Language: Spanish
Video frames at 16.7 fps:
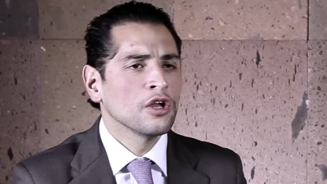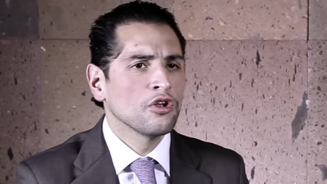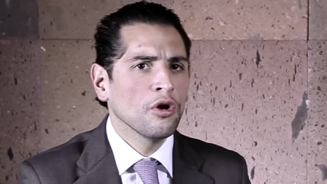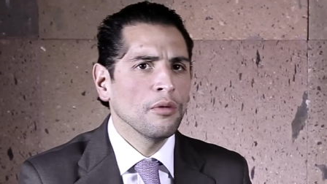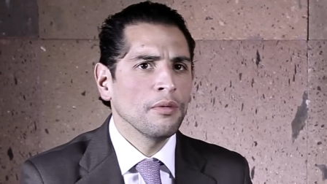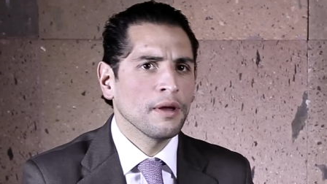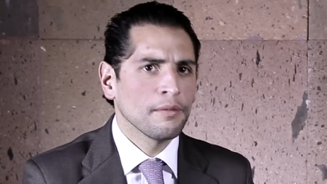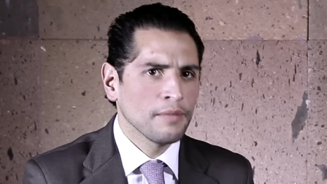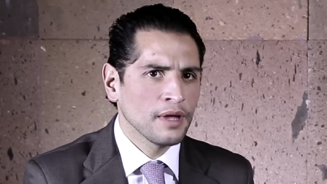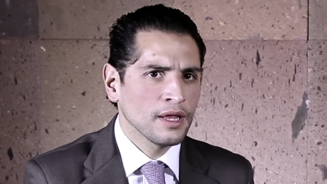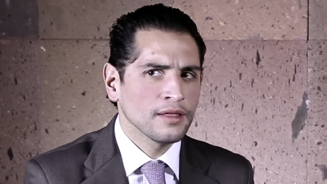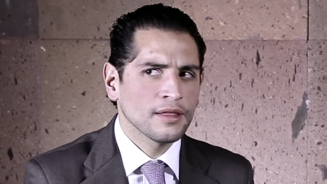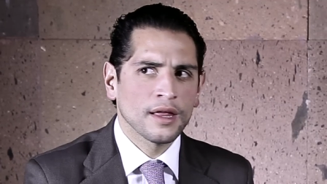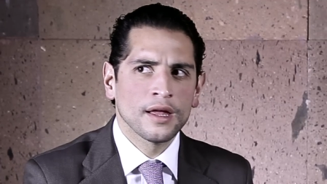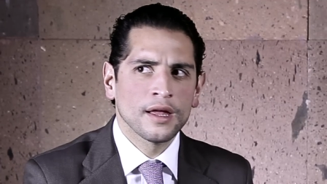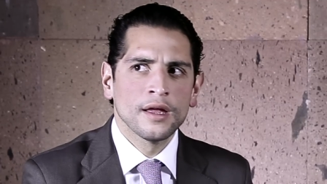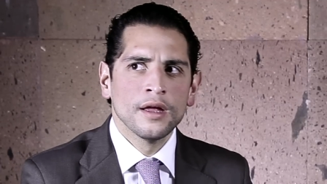y
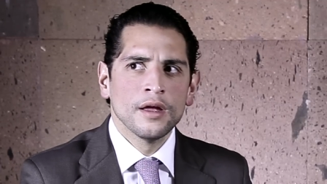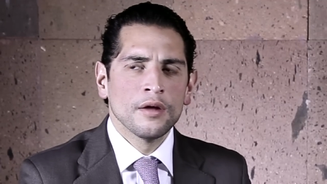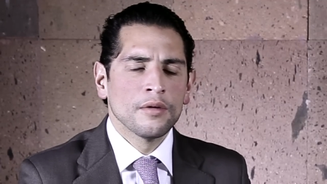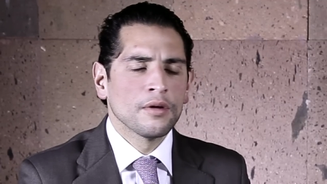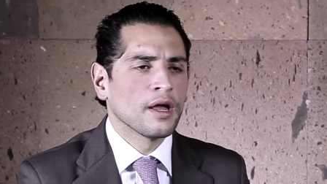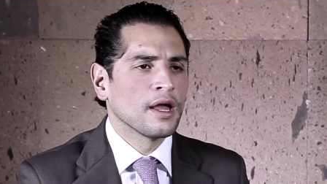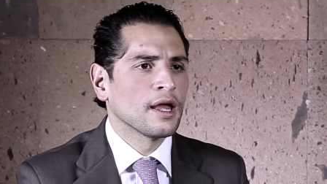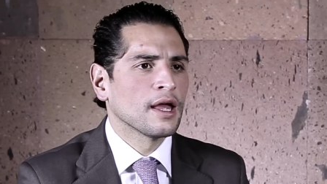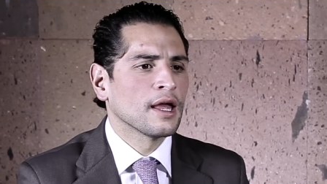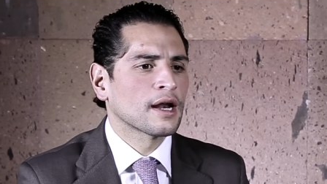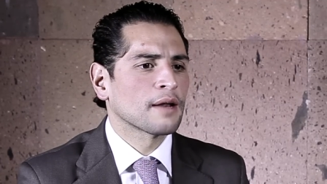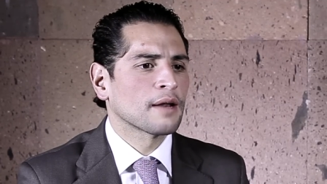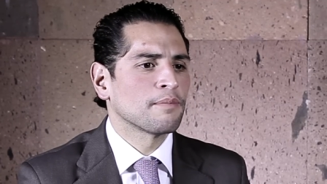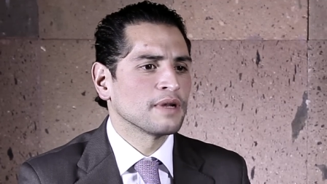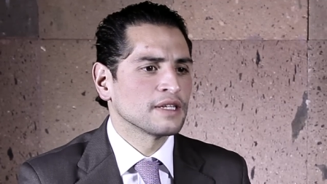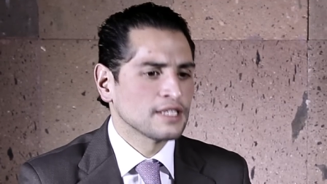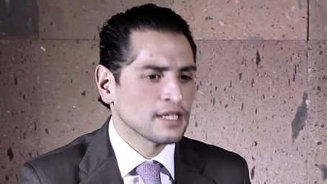obviamente eh,
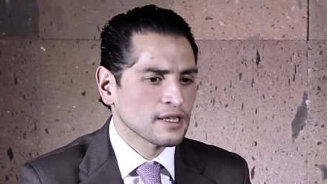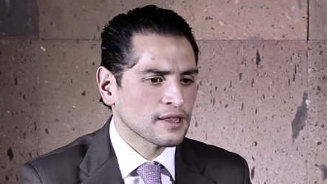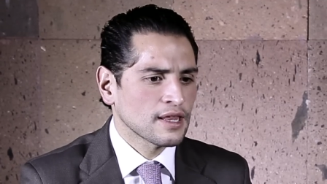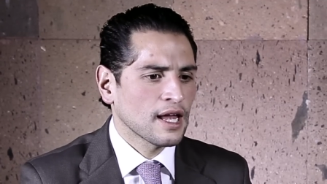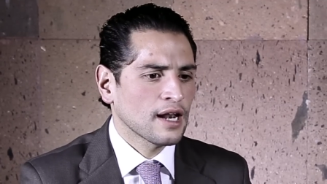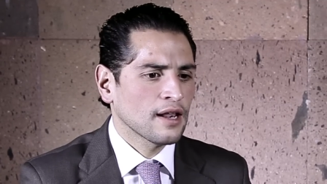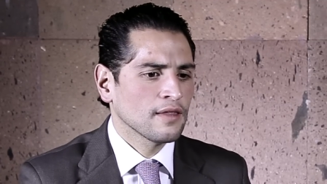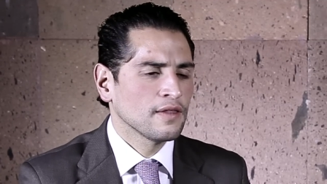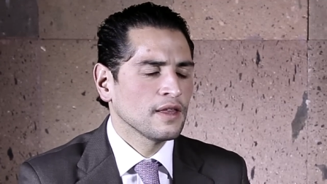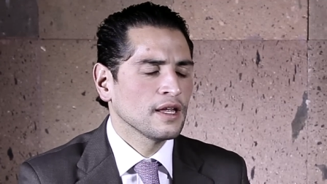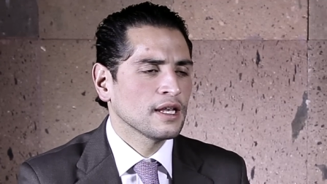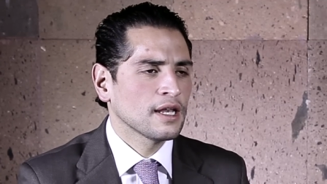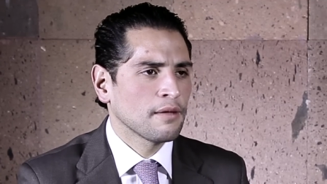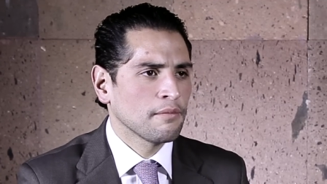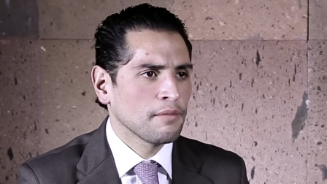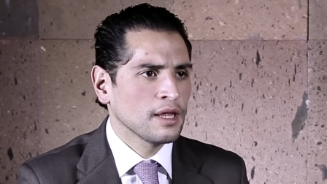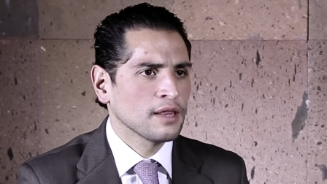representar
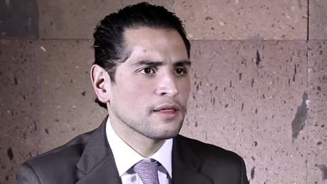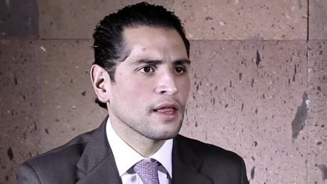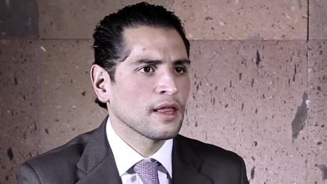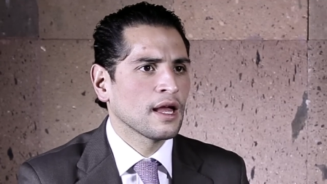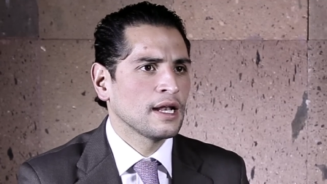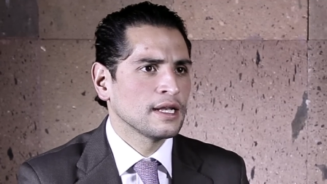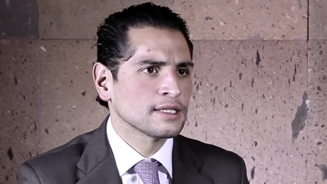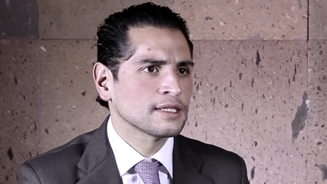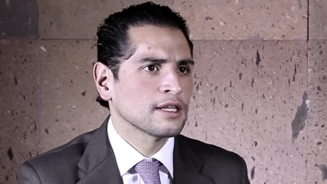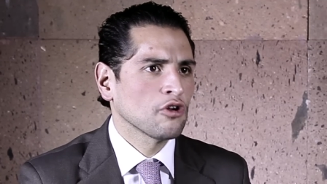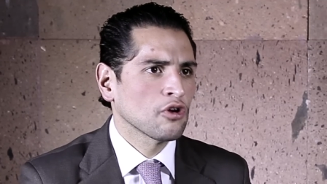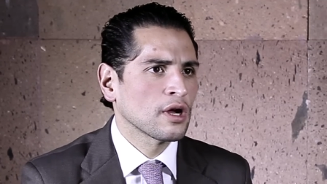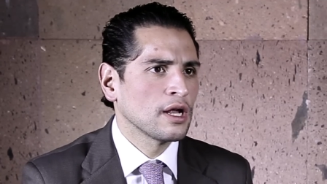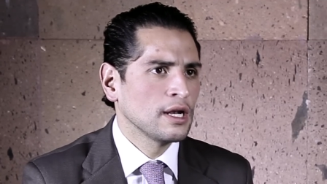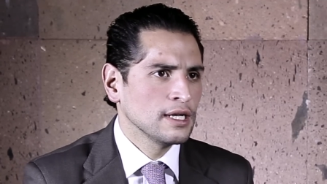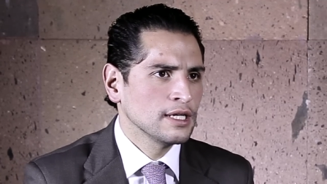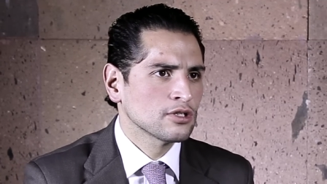dignamente al Estado
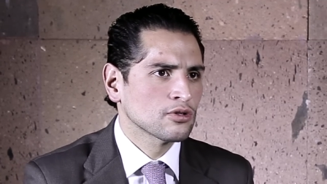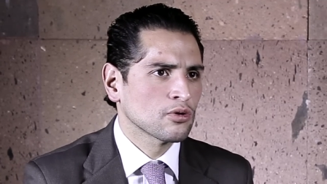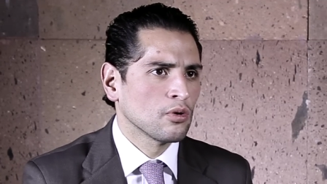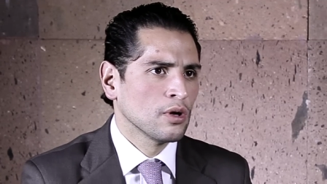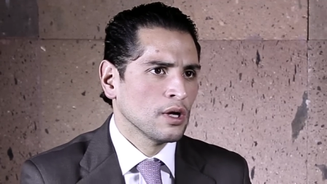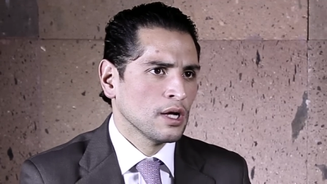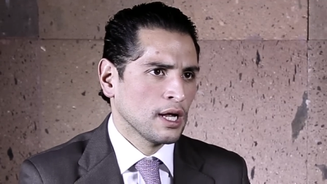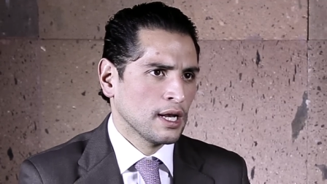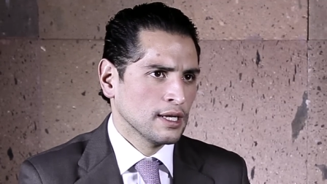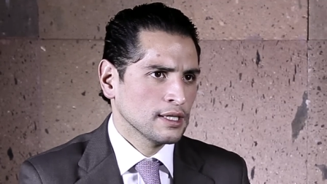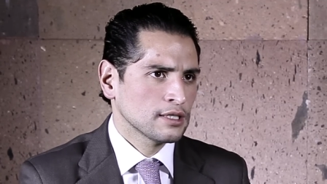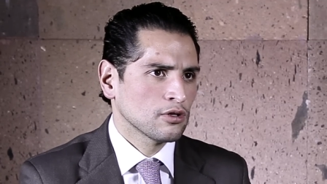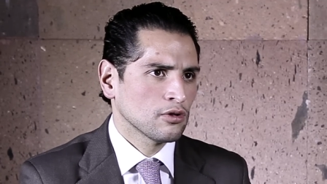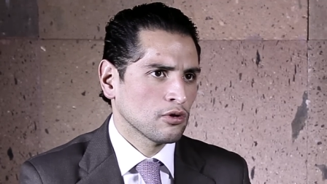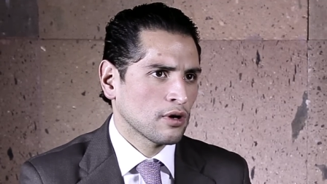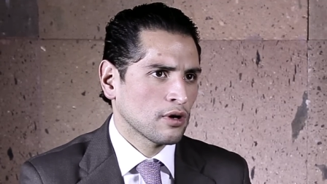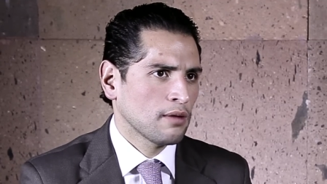de Jalisco en
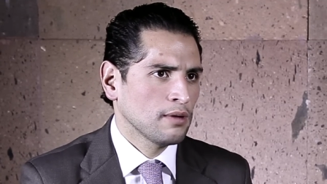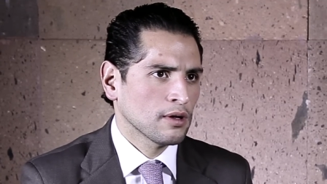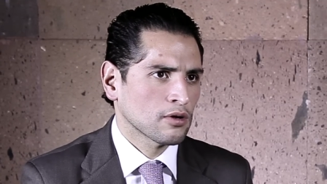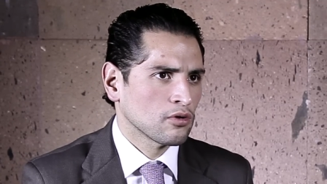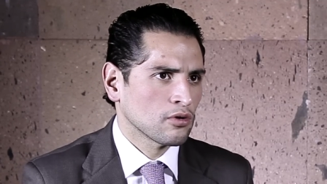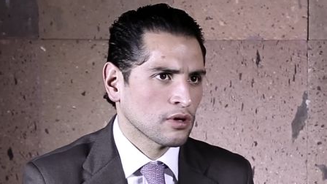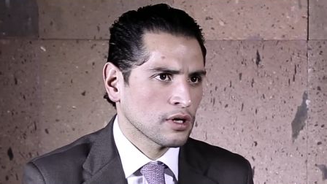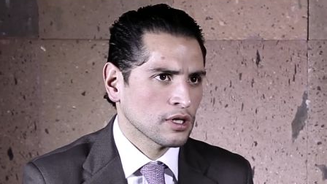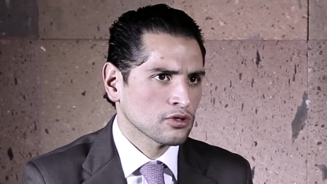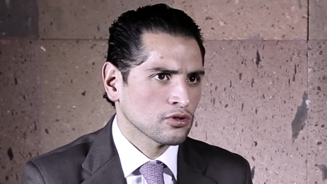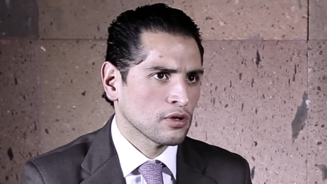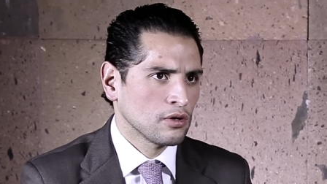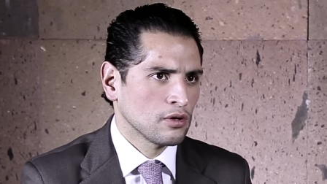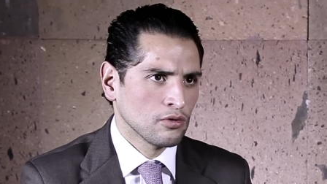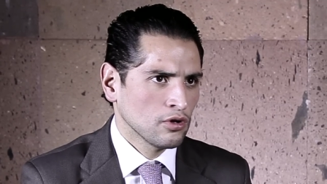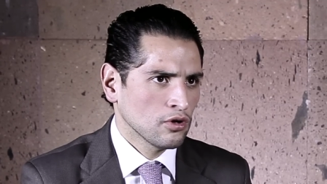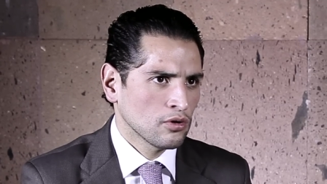este honorable Congreso
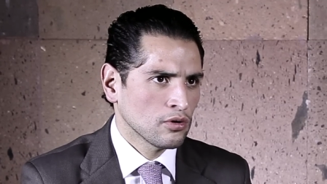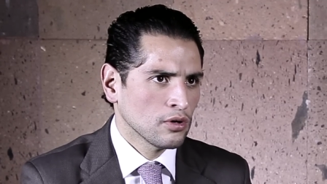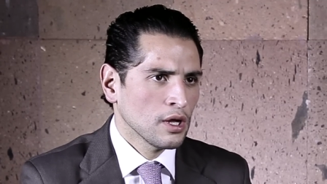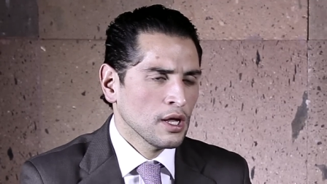de la Unión.